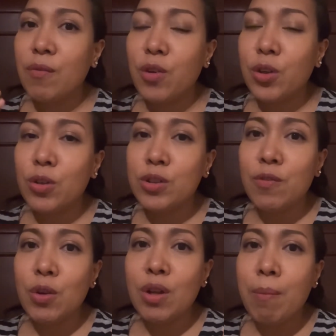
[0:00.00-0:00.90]
For those
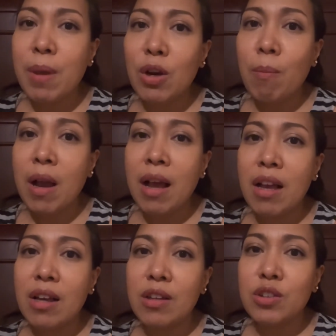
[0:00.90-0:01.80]
of you na merong
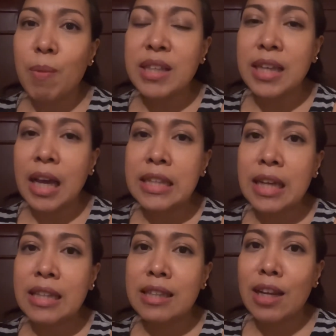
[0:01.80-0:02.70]
mga
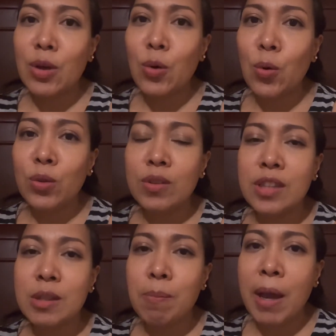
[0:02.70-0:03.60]
sumasakit-sakit sa likod,
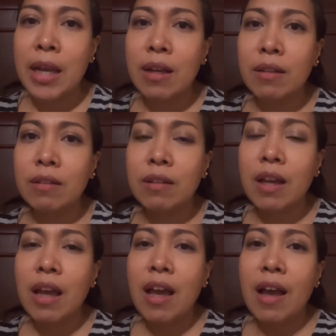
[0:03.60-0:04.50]
sa spinal,
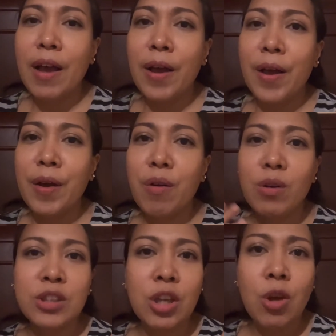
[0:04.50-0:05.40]
uh,
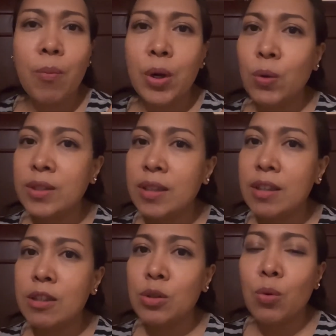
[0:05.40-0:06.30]

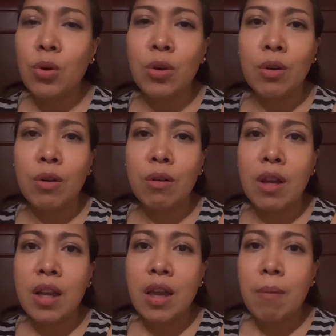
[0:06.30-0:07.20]
osteoporosis or
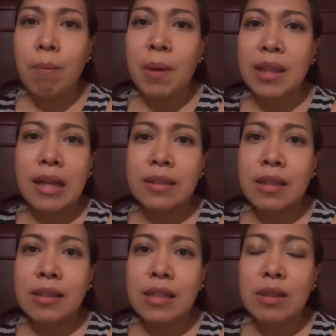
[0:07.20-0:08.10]

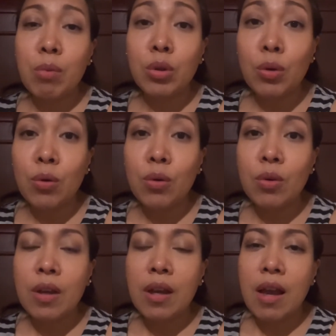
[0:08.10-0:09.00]
metastasis sa buto,
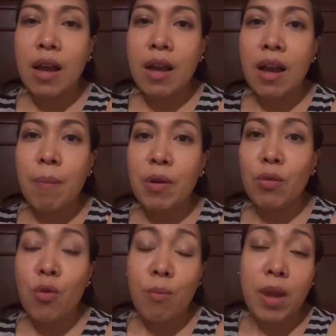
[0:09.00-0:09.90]
uh, kapag
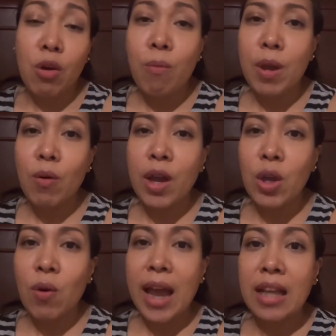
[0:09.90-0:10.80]
kung, may, kung meron
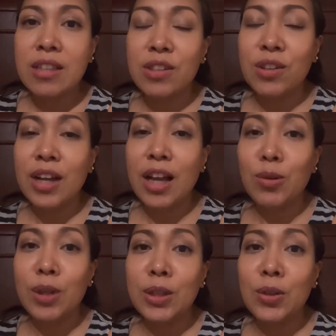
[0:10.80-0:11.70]
kayong cancer na
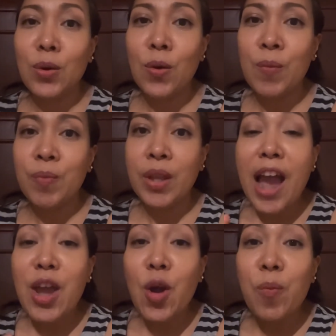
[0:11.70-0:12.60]
katulad ko,
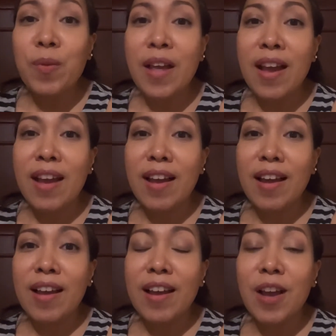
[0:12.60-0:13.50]
I hope na
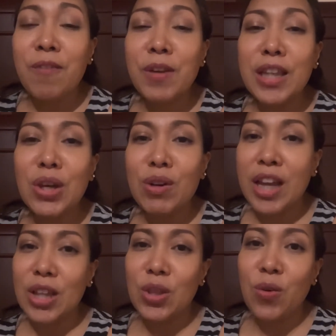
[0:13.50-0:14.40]
ang video na
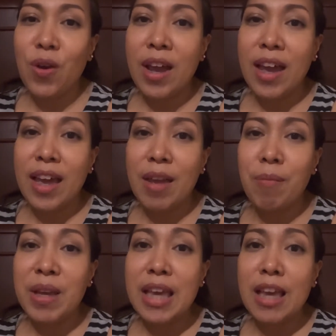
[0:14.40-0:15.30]
ito ay
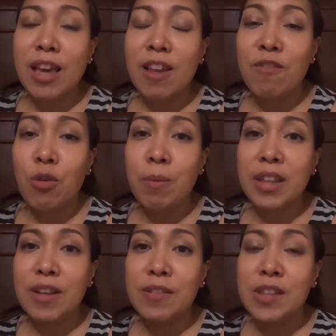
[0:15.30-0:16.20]
magiging
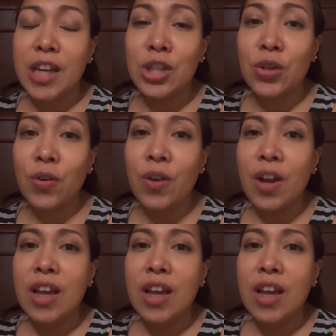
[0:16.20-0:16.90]
informative sa inyo.